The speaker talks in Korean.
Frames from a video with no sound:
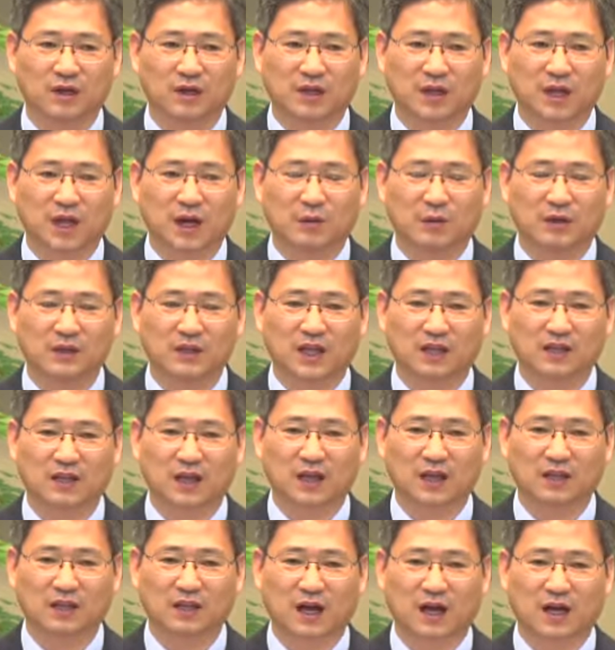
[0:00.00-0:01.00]
이러면 됐다
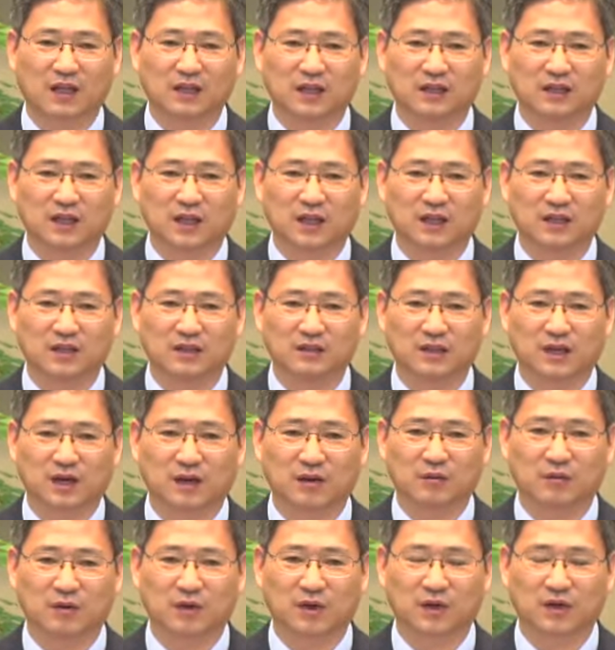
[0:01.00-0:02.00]
했다가안 됐다 겠는
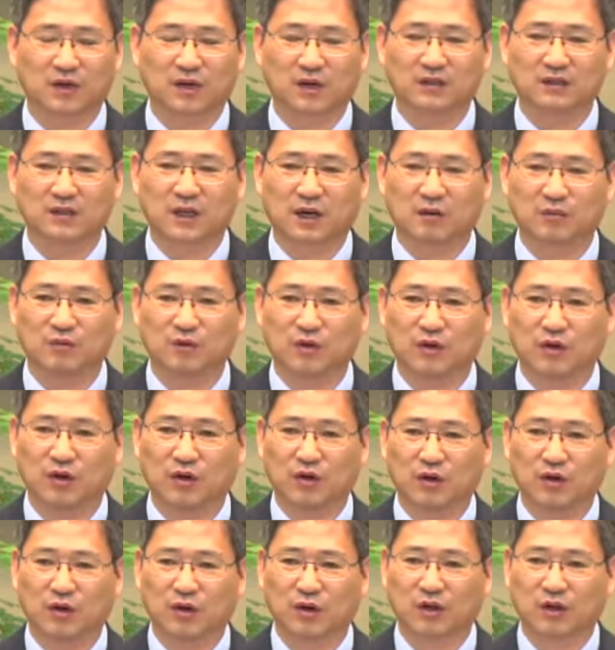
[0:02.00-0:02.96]
사람 그런 사람은요